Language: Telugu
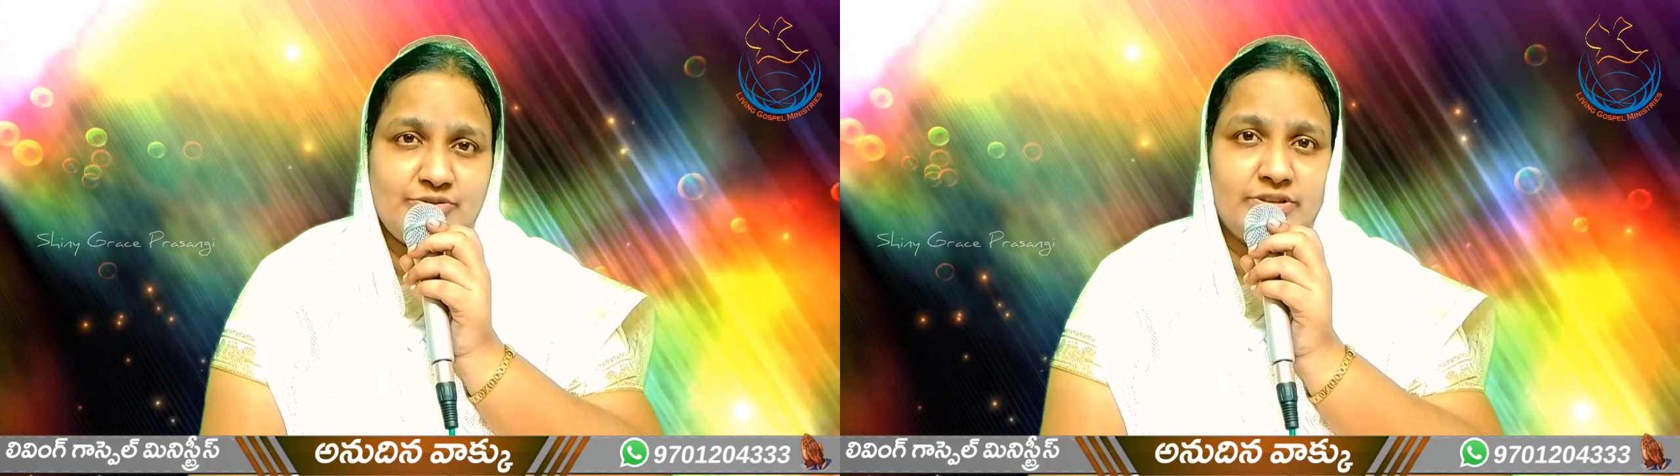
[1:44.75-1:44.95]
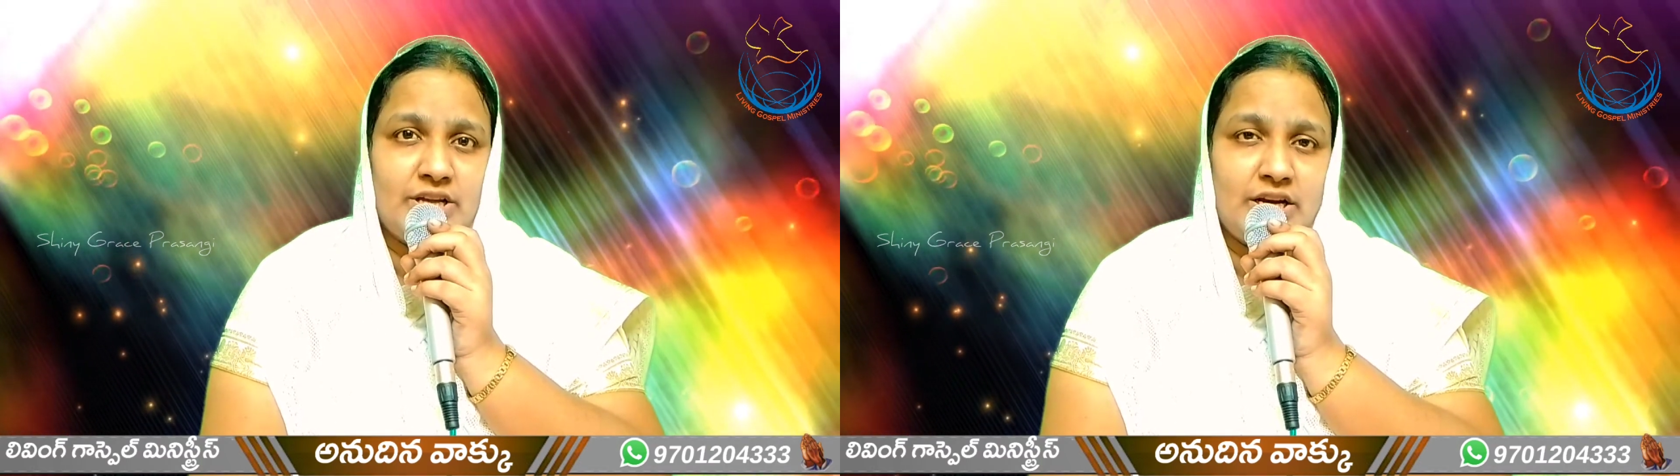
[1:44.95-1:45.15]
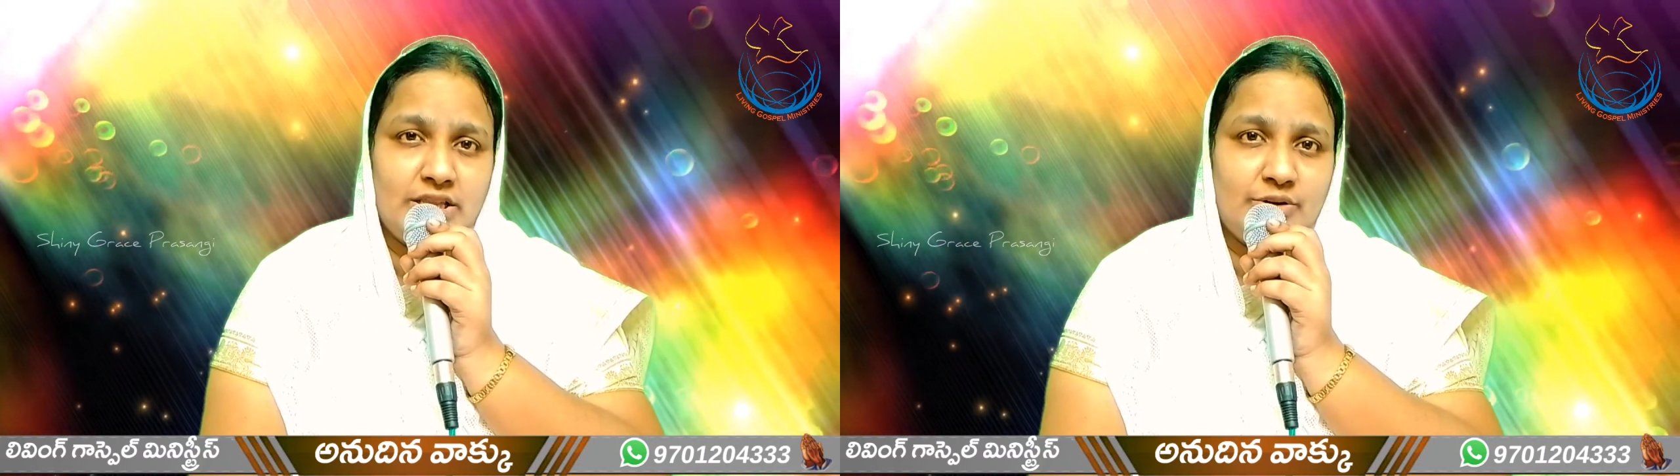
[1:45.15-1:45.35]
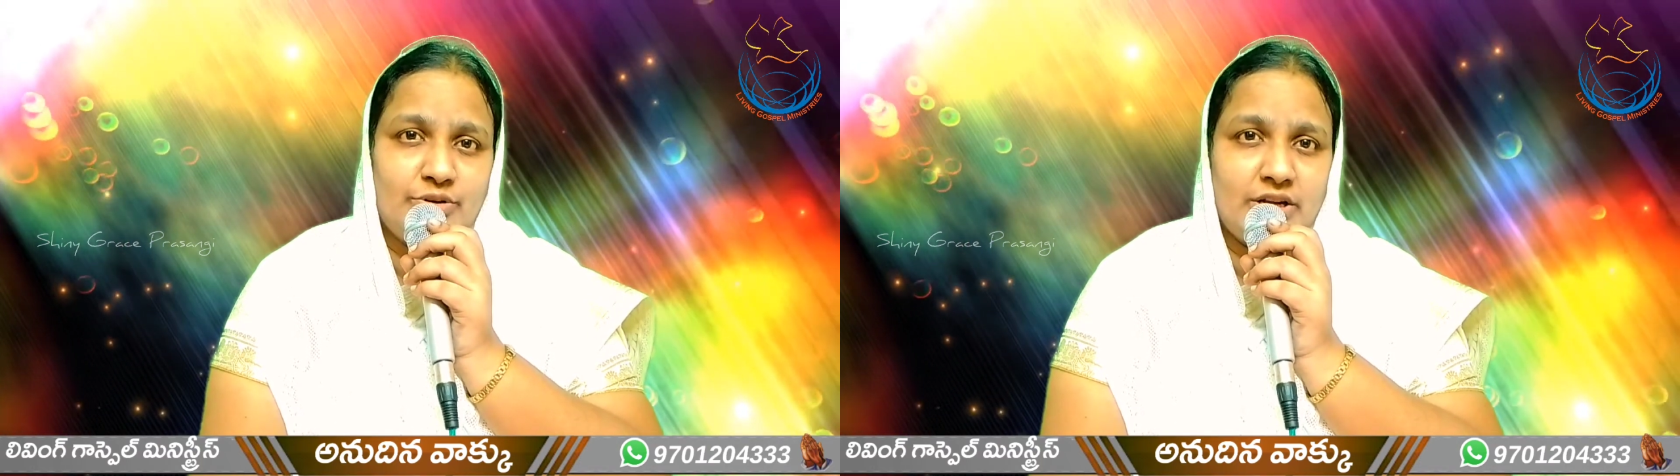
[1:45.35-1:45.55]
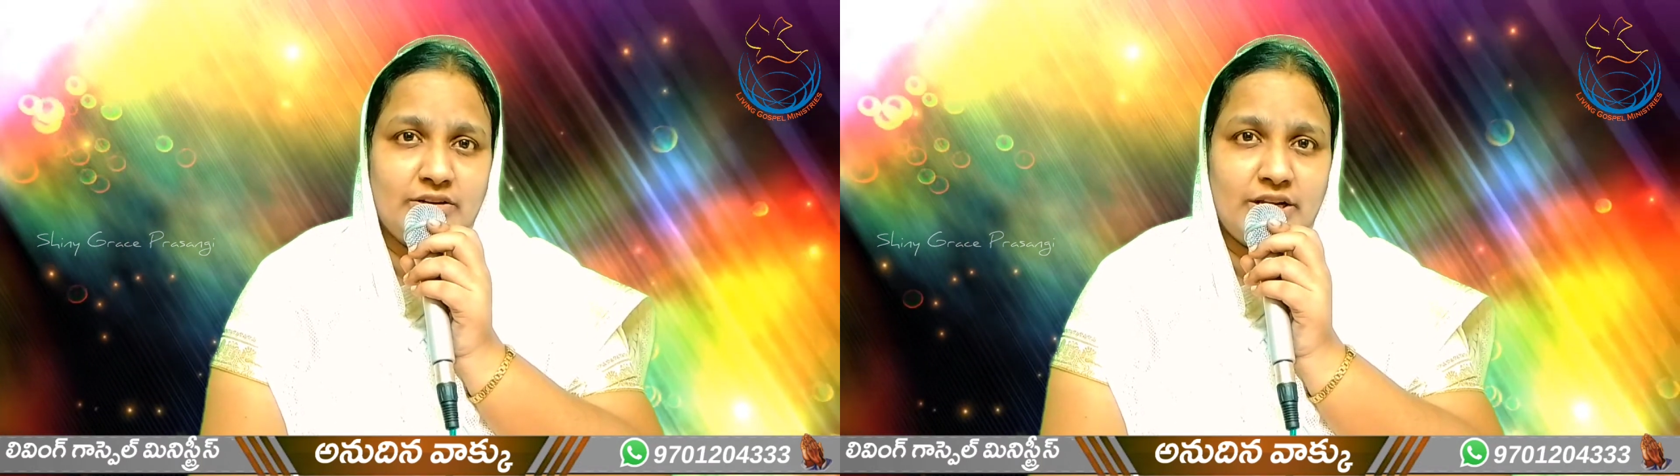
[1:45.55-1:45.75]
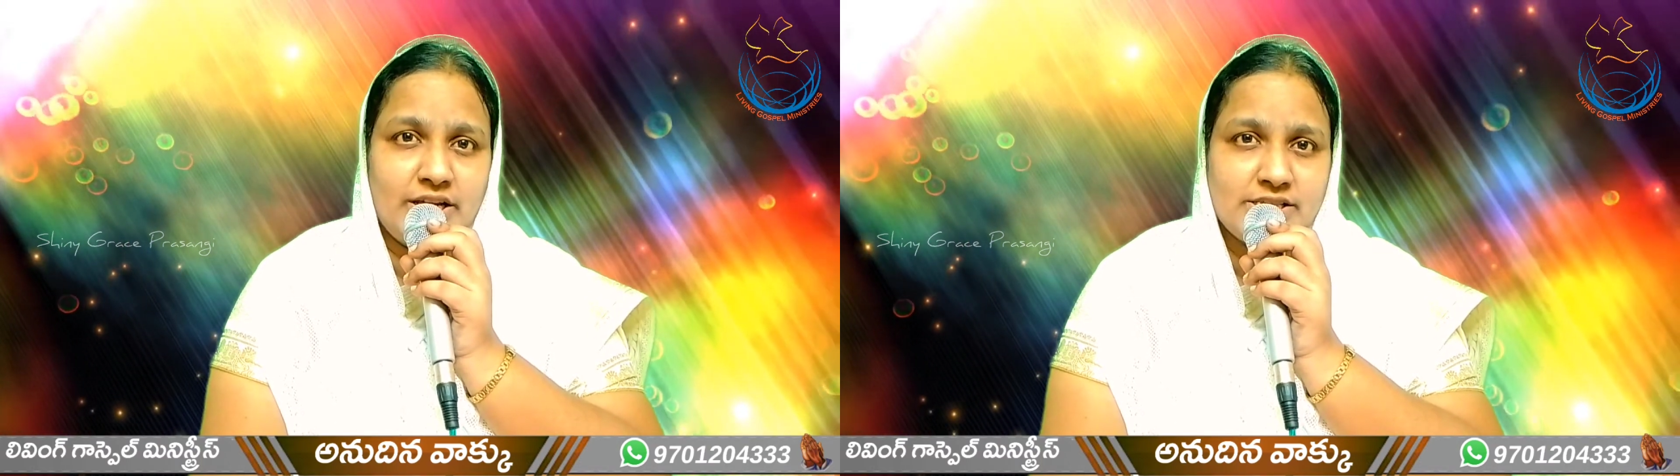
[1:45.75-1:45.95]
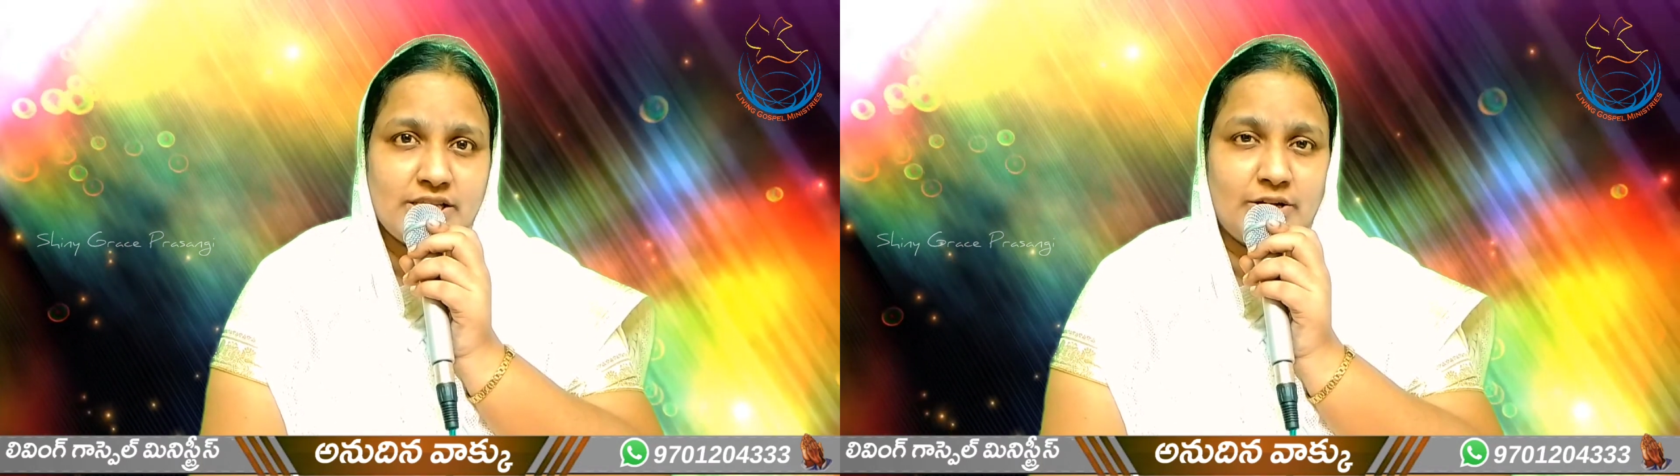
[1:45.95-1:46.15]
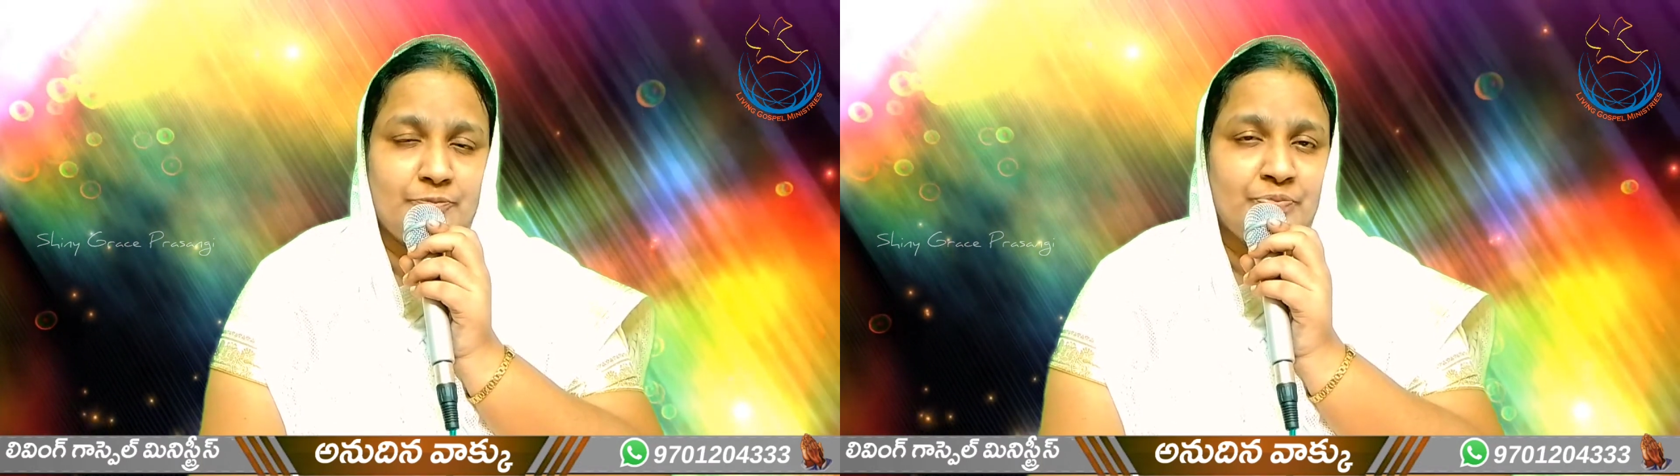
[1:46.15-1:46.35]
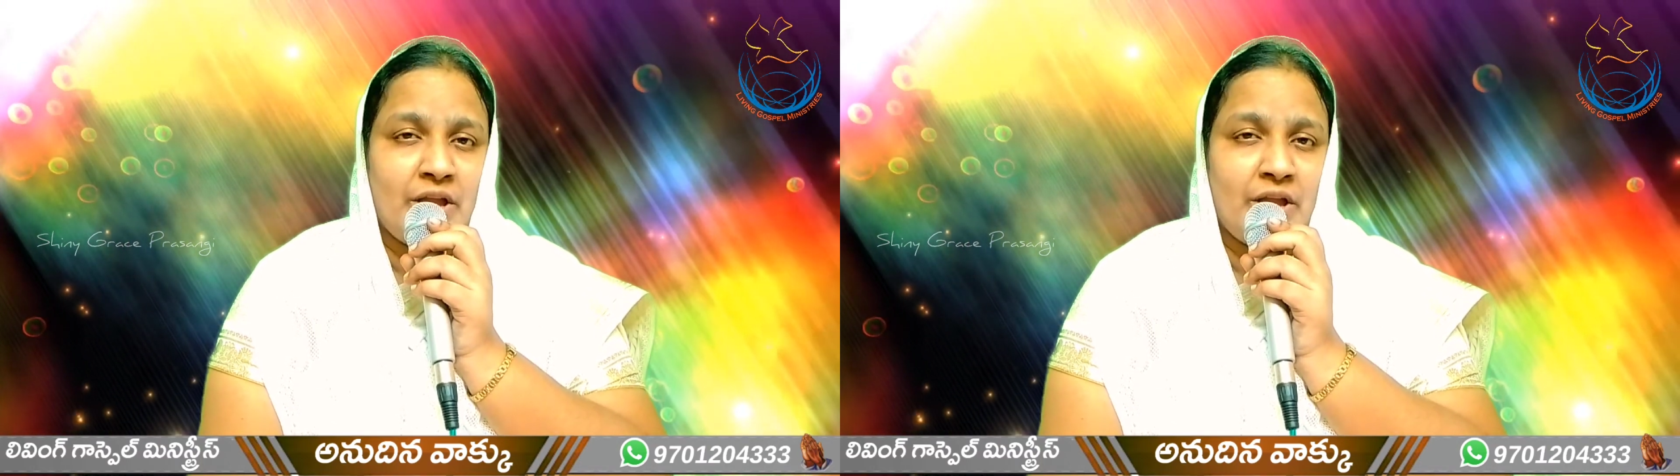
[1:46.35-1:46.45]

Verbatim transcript: జీవితాన్ని దేవుడు అనుగ్రహిస్తారు